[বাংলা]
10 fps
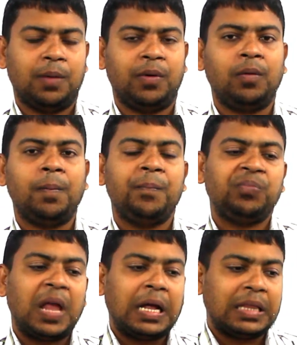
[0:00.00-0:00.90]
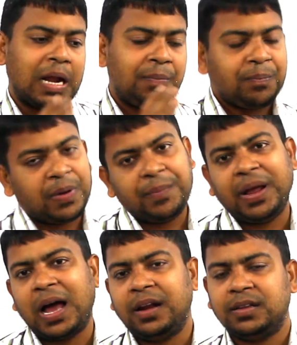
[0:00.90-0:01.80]
এবং তার
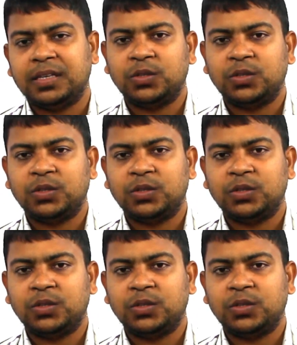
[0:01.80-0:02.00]
প্রেমিকার যে